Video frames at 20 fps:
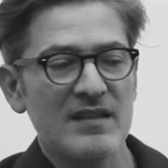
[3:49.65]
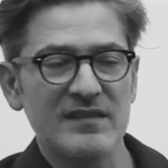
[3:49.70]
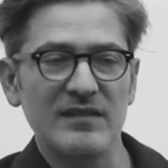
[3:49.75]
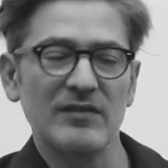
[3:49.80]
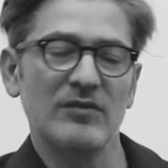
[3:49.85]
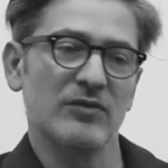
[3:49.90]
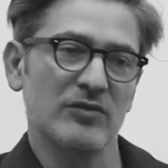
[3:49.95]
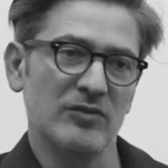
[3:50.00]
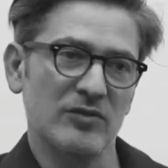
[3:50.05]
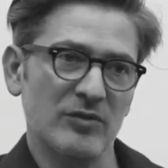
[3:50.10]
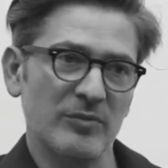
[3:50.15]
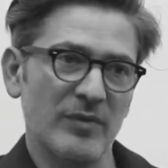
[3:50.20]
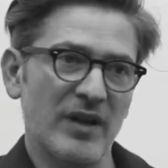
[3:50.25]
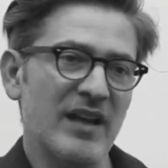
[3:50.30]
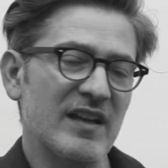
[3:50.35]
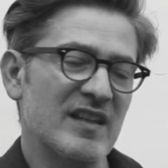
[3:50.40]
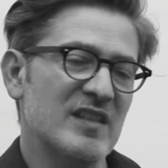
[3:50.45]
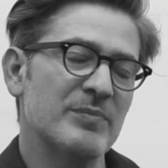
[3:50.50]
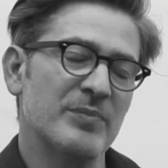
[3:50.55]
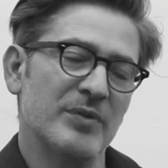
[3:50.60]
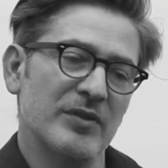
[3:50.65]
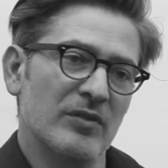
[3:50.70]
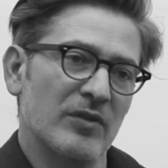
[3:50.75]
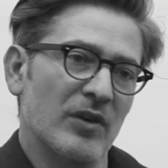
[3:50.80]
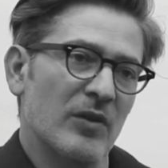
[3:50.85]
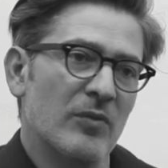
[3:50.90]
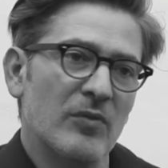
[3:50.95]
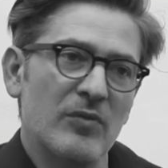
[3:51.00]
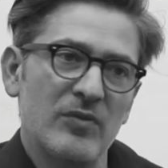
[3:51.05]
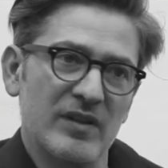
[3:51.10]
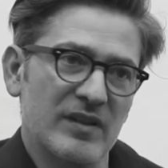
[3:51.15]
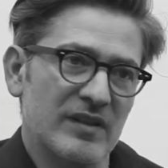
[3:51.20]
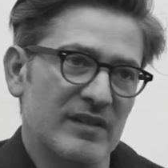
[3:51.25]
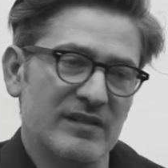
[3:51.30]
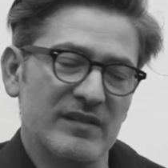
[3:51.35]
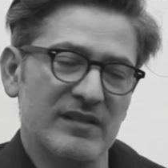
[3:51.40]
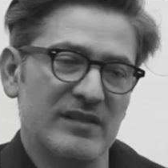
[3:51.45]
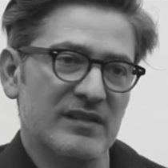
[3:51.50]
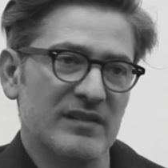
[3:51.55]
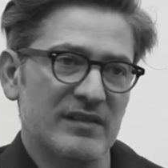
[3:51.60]
Secondo me, e spero
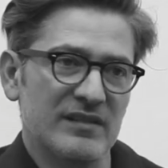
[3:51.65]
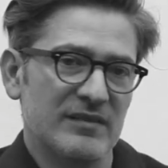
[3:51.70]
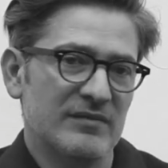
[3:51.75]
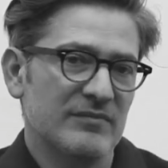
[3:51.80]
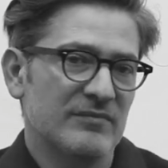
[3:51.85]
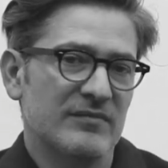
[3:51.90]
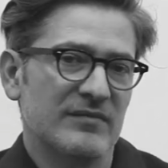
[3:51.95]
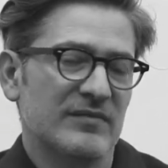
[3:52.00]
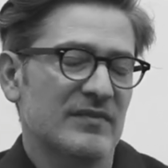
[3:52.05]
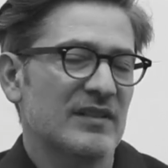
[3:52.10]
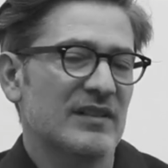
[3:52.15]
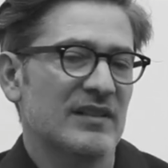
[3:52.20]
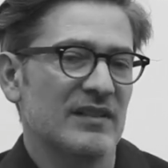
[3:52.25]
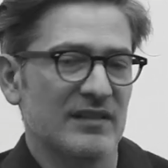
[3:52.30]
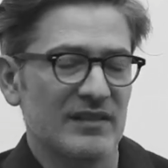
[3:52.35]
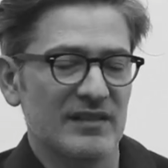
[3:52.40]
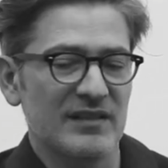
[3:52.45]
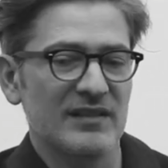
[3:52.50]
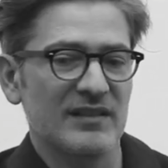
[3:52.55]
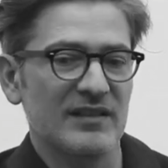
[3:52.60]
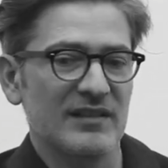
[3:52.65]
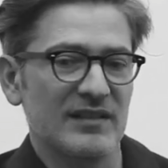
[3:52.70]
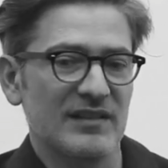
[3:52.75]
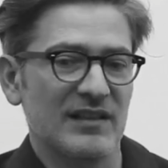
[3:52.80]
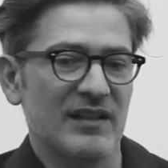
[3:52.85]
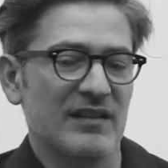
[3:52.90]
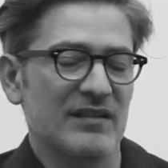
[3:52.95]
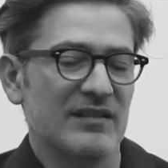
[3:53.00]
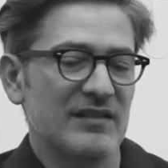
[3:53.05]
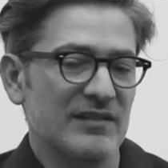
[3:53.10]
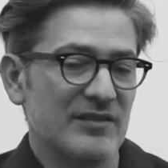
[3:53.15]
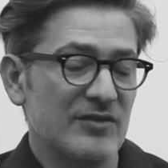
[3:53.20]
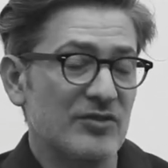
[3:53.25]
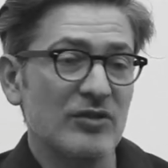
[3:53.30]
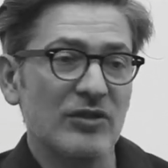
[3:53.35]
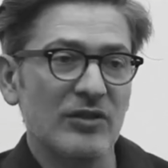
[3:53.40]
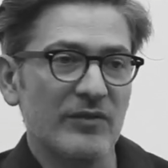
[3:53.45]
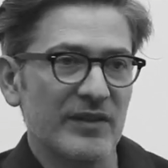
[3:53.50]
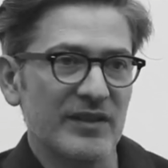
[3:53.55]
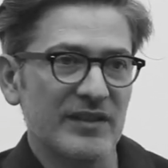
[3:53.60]
comunque di, che, che la, i
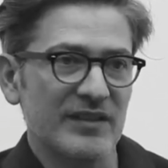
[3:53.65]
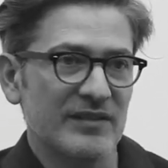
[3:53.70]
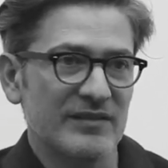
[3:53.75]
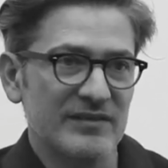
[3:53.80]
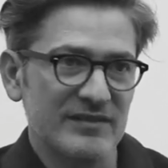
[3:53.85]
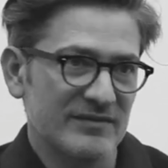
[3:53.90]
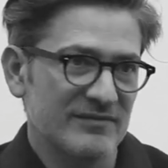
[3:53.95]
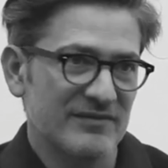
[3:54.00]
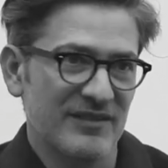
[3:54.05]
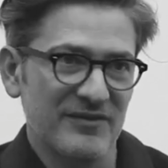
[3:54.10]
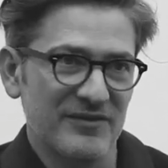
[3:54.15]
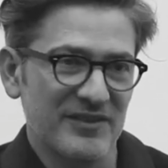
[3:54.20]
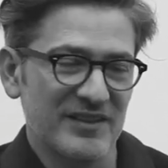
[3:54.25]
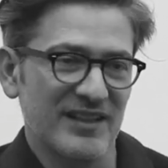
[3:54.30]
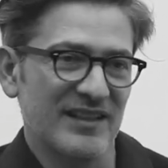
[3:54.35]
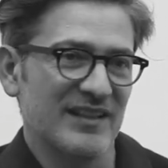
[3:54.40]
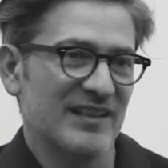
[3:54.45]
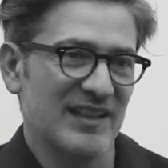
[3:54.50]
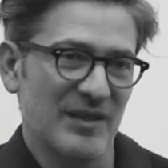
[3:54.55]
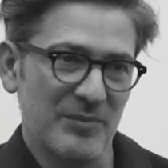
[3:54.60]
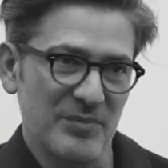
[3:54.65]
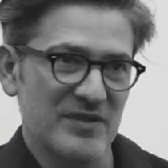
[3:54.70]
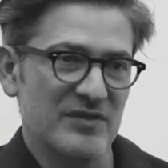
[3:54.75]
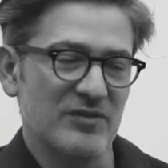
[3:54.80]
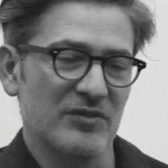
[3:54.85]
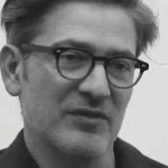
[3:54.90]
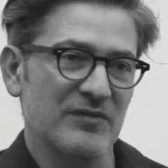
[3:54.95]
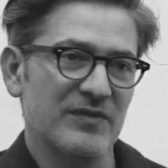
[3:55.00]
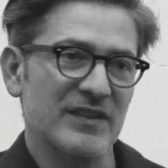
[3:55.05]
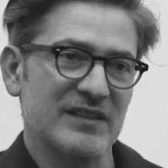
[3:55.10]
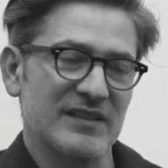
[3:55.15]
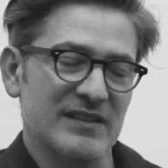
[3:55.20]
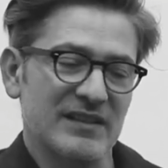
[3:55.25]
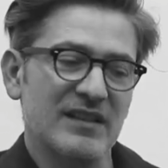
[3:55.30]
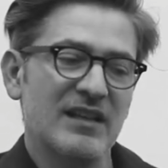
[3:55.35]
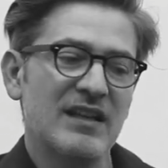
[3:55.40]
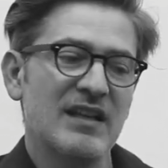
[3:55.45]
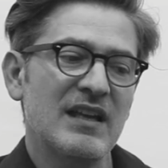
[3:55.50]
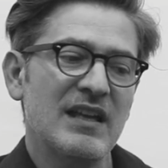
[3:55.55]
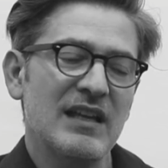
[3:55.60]
giovani africani capiscano,
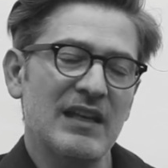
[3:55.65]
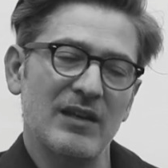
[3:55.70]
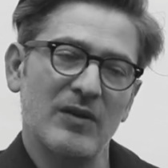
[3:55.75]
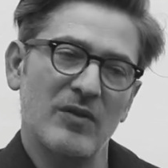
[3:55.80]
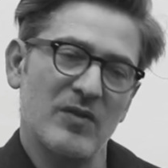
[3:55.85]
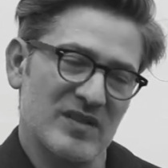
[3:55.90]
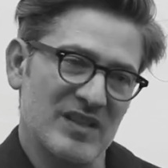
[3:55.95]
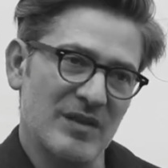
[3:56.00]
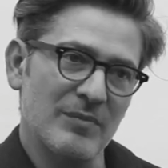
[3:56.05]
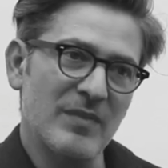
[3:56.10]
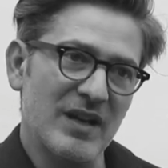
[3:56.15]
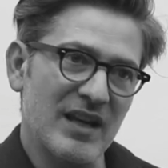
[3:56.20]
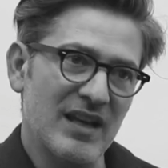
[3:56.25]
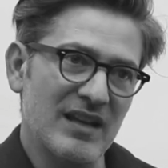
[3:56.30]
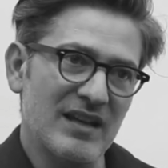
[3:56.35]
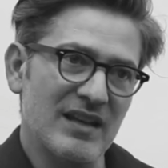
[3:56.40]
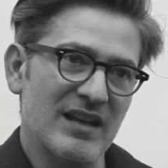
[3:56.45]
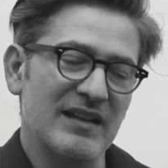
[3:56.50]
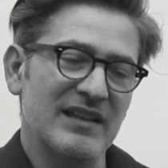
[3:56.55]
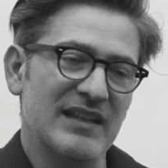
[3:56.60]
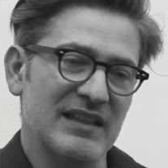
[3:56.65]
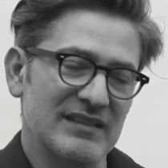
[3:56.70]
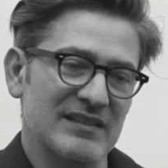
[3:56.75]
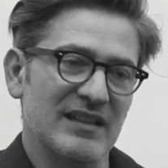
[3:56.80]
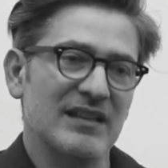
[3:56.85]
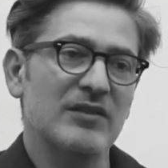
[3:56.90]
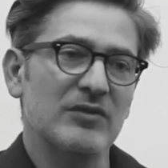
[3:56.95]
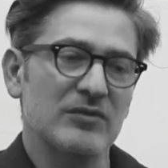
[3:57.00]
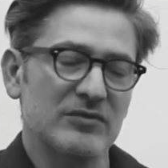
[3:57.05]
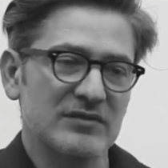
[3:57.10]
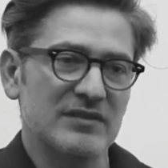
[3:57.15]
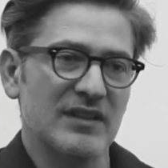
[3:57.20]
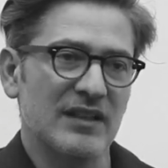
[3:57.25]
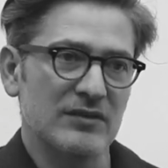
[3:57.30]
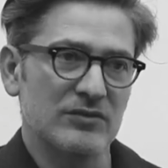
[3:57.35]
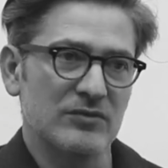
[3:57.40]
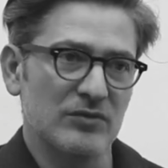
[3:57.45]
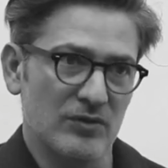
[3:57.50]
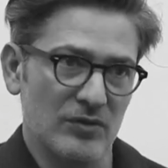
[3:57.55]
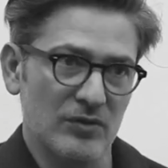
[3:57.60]
infatti la cosa bella è che dare
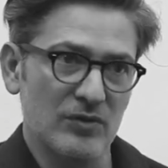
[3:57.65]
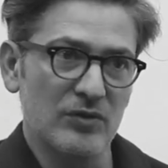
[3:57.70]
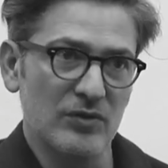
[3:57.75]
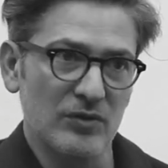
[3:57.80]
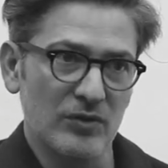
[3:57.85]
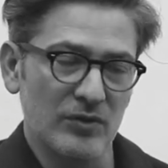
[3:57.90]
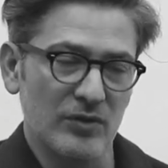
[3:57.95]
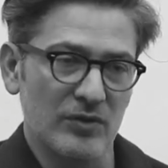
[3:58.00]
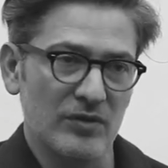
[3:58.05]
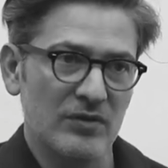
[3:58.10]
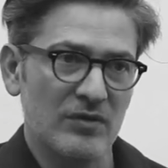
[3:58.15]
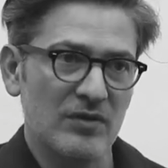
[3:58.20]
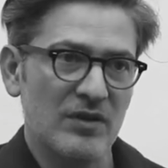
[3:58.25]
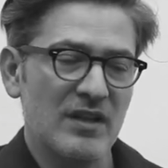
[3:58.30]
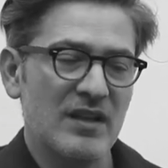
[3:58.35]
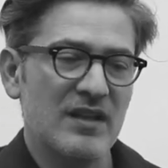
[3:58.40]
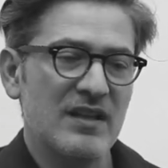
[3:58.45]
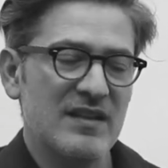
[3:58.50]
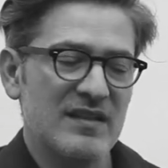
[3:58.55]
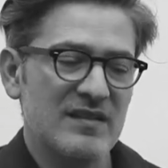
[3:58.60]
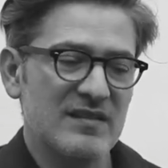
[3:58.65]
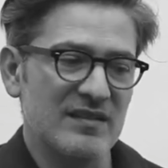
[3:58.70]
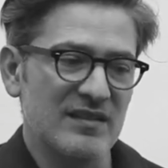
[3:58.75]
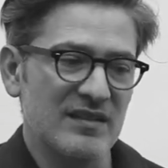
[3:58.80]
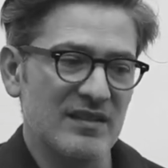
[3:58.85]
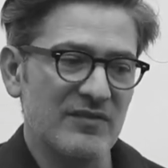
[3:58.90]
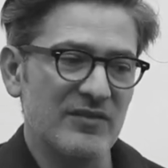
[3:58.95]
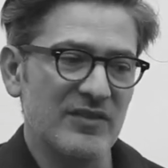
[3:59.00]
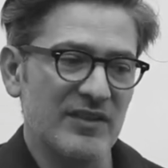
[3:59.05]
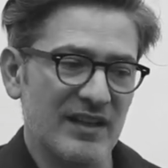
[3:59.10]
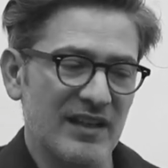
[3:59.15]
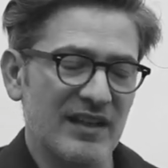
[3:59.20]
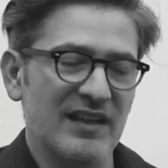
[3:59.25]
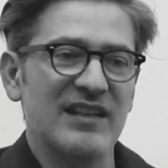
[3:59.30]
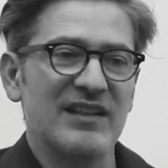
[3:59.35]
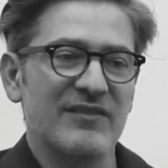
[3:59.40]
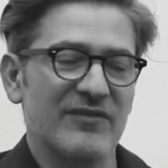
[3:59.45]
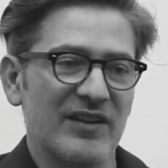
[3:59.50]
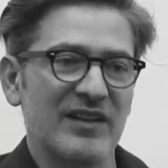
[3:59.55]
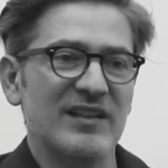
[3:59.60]
contatto con loro significa
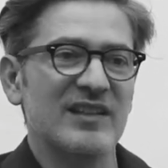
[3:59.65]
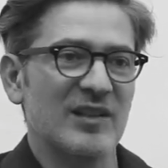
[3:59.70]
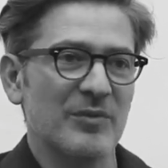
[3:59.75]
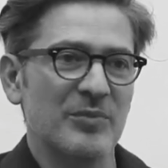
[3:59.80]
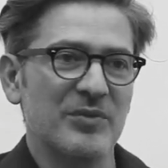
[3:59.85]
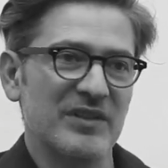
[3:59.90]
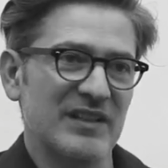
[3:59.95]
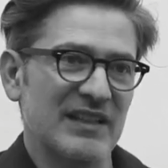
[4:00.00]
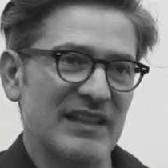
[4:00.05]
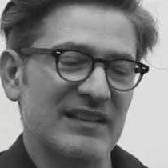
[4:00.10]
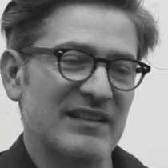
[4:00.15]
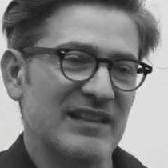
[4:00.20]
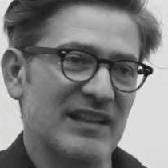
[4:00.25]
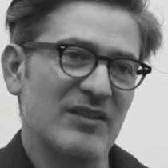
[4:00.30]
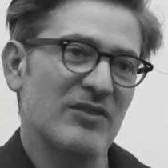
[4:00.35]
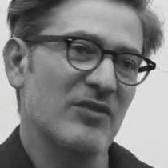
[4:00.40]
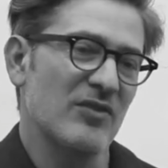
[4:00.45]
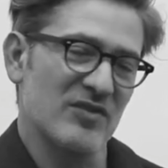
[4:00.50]
anche fargli capire che